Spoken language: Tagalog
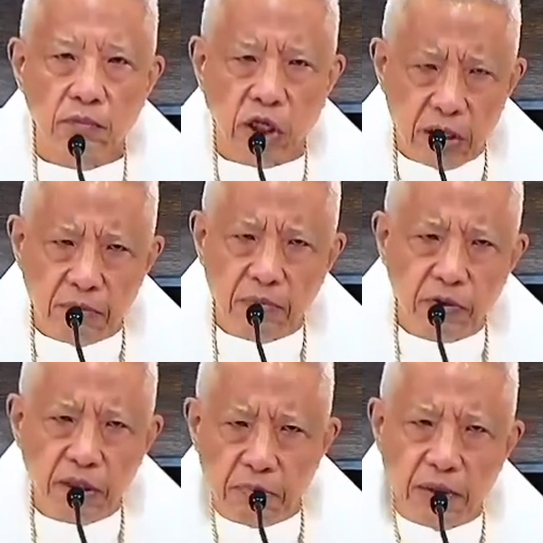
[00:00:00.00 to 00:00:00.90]
Kaya
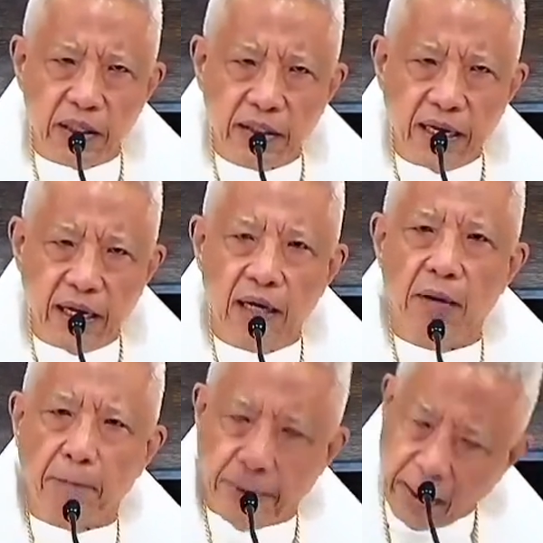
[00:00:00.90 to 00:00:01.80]
mabuting balita,
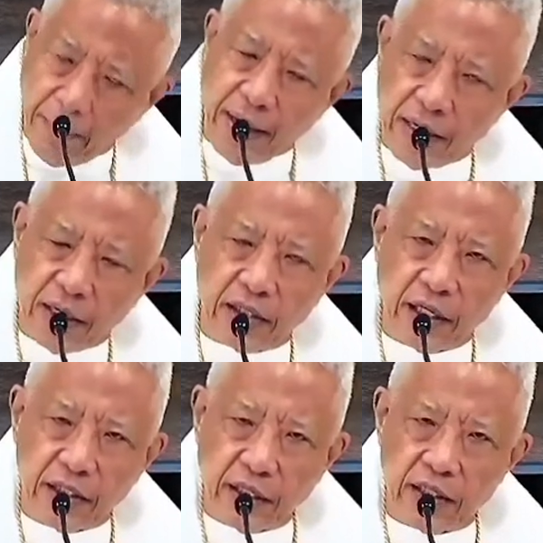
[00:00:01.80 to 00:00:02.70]
pinapahayag
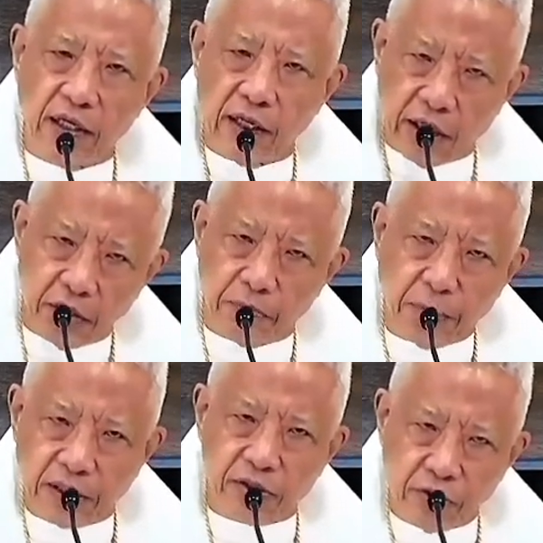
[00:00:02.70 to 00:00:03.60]
natin ngayong
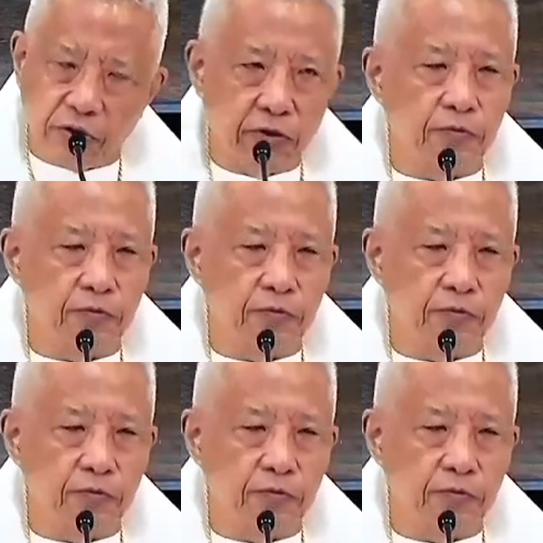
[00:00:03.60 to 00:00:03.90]
Pasko.